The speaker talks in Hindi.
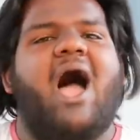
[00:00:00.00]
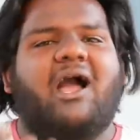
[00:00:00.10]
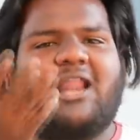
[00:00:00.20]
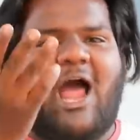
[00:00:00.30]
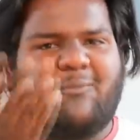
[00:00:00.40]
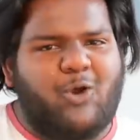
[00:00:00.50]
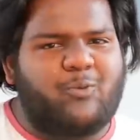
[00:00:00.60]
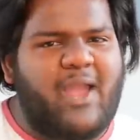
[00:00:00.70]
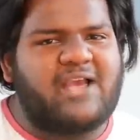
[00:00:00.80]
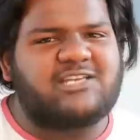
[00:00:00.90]
अगर आप लोग
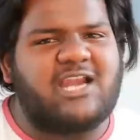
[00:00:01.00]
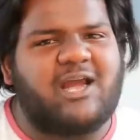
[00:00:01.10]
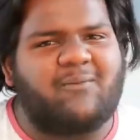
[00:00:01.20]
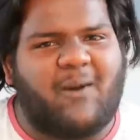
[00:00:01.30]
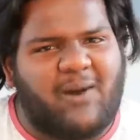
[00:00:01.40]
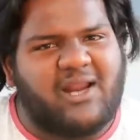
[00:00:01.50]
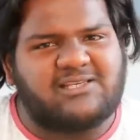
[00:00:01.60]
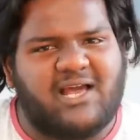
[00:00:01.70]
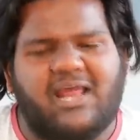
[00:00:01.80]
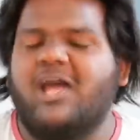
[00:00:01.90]
भी एक्स्ट्रा इनकम कमाना
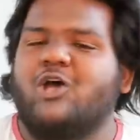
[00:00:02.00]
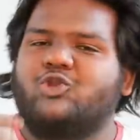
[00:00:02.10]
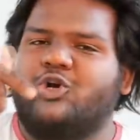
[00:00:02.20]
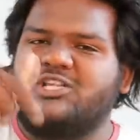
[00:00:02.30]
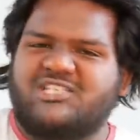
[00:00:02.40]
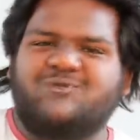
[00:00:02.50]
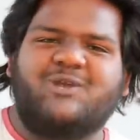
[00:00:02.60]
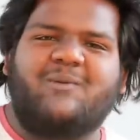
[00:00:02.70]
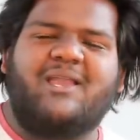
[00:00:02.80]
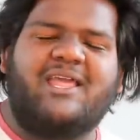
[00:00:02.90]
चाह रहे तो
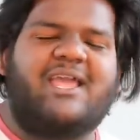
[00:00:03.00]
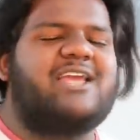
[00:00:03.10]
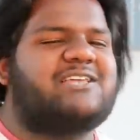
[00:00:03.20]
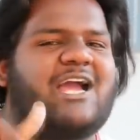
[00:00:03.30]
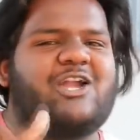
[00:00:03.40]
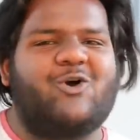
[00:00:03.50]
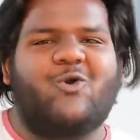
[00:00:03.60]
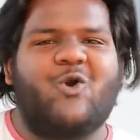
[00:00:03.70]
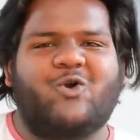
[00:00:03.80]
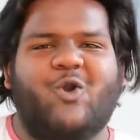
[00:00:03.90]
डिस्क्रिप्शन में लिंक है जाके
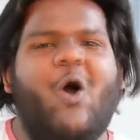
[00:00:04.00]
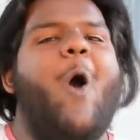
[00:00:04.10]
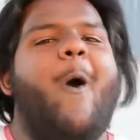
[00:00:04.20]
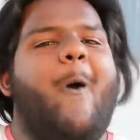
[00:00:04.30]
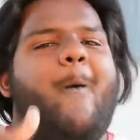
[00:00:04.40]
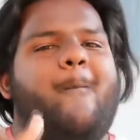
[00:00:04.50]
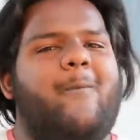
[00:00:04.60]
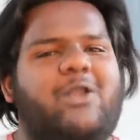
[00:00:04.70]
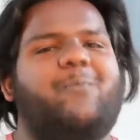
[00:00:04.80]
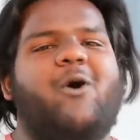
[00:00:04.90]
डाउनलोड करो
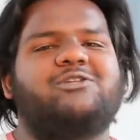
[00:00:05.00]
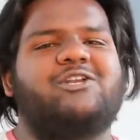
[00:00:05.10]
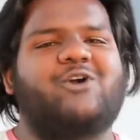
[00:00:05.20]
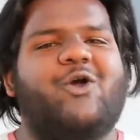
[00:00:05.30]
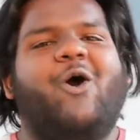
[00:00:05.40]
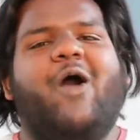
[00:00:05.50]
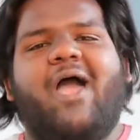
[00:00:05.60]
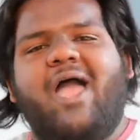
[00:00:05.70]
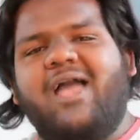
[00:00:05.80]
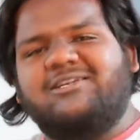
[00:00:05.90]
डिपॉजिट करो
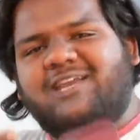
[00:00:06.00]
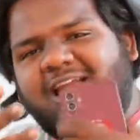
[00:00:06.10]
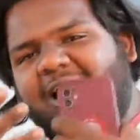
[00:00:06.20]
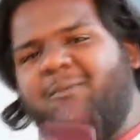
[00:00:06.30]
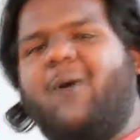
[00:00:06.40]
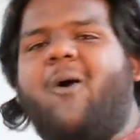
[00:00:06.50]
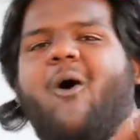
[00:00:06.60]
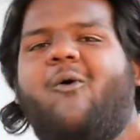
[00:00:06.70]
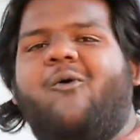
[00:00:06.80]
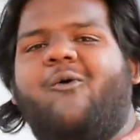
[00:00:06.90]
एक्स्ट्रा इनकम कमाओ